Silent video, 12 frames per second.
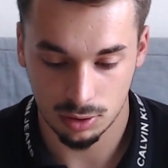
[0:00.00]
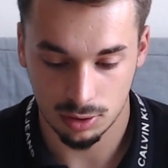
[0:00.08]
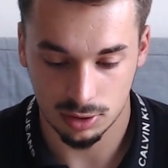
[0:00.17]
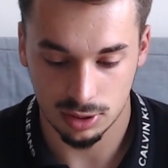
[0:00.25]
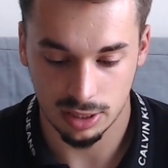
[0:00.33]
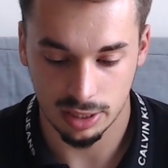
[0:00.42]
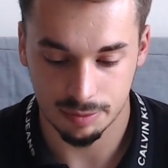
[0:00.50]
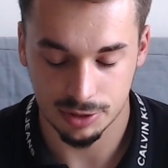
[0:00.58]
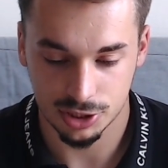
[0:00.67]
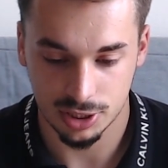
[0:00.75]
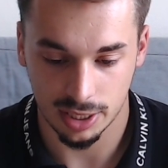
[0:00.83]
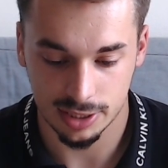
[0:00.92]
Ouais, les
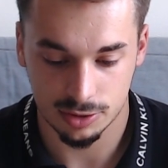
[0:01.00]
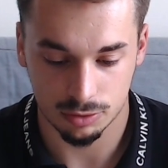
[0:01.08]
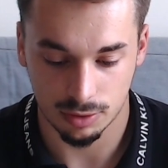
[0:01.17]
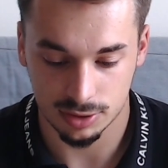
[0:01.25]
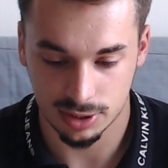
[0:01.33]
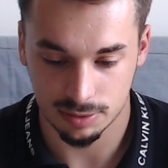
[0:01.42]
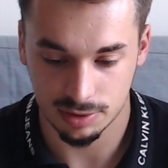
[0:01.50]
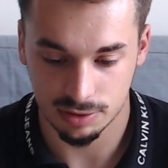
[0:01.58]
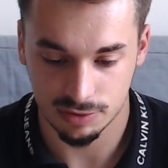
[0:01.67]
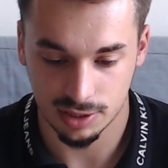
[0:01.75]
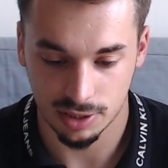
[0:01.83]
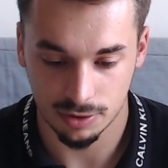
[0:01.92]
Imaginary qui sont assez
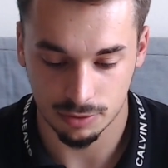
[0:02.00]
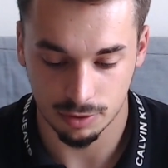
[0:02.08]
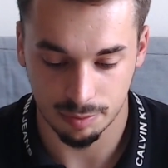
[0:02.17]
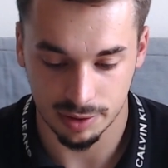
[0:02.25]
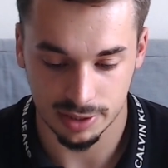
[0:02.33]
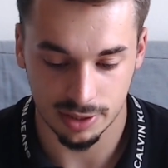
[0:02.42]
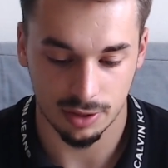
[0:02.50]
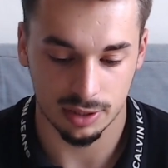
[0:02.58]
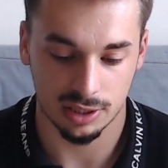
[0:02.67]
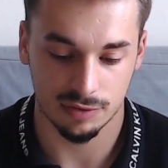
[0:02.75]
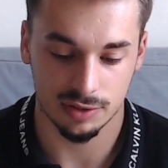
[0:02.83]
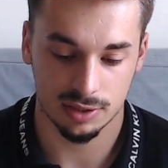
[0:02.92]
magnifiques d'ailleurs, on en parlait tout à l'heure avec
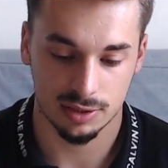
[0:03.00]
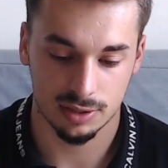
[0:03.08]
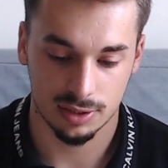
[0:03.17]
Kevin. Mm.